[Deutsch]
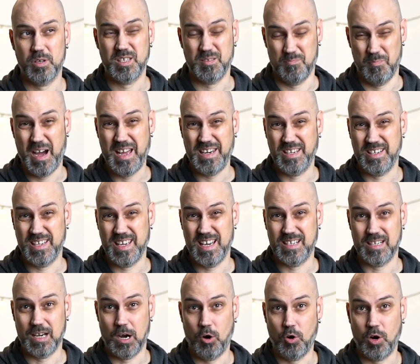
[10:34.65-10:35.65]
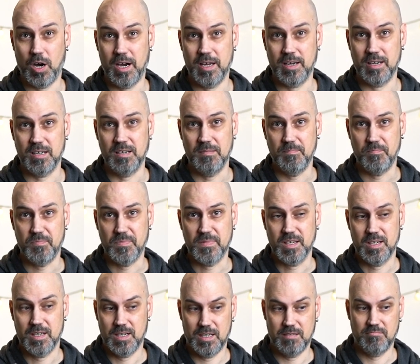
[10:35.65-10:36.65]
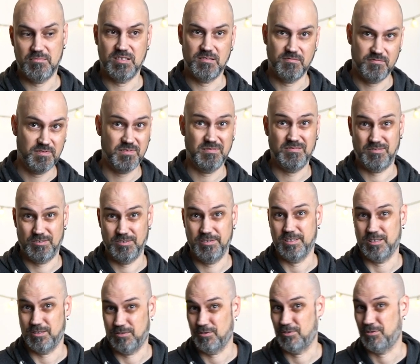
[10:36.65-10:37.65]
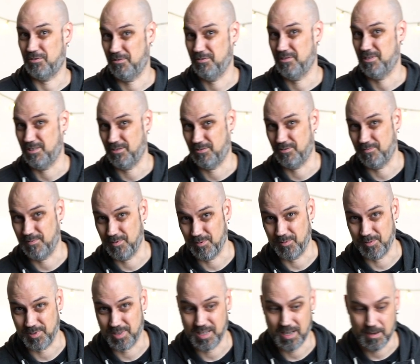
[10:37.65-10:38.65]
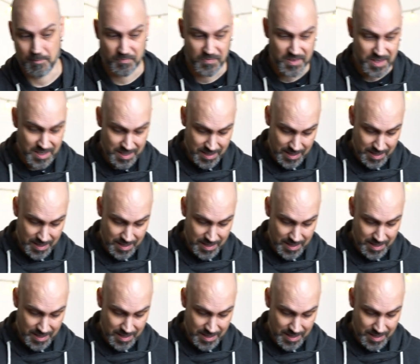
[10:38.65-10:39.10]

Ich meine, die hätte auch einen, aber wir wollen ja auch einen schönen Autofokus haben.